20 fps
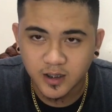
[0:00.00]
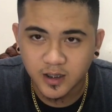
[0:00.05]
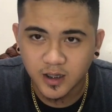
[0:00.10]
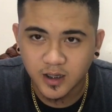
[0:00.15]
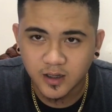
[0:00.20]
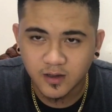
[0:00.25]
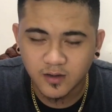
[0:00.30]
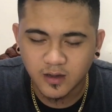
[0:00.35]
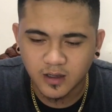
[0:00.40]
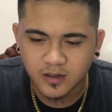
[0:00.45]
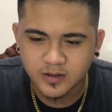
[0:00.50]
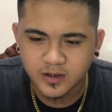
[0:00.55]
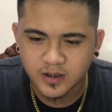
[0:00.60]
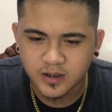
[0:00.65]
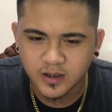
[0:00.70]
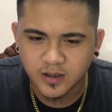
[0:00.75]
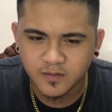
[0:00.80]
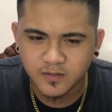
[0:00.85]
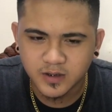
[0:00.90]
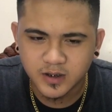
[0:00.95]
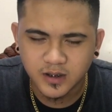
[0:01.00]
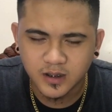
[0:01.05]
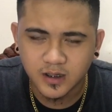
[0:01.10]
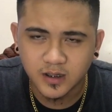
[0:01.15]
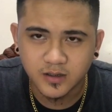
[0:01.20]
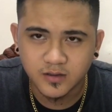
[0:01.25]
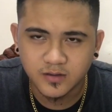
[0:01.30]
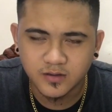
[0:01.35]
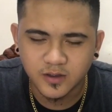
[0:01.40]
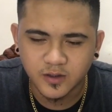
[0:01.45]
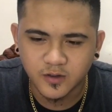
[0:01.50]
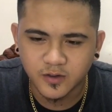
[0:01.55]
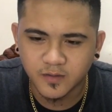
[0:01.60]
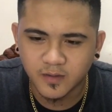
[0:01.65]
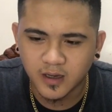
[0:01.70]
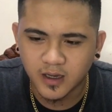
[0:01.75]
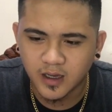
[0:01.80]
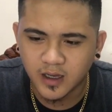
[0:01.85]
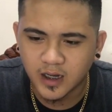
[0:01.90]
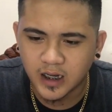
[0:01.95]
at 2009 Basta ganun, hindi ko na
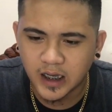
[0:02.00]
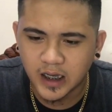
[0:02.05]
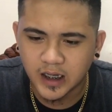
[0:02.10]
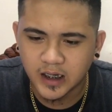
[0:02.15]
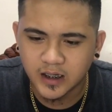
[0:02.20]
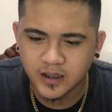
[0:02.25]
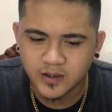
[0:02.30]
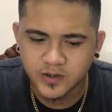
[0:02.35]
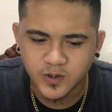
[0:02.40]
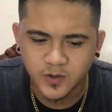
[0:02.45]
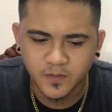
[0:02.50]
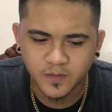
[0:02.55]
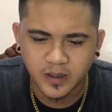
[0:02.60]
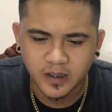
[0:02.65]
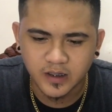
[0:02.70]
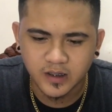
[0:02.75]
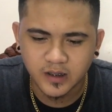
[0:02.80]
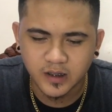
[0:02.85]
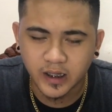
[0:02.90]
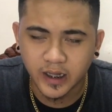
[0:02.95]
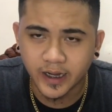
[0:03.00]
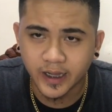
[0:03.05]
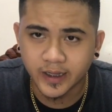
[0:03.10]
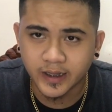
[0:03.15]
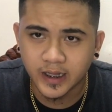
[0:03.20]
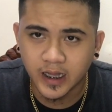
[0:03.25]
maalala So may tiran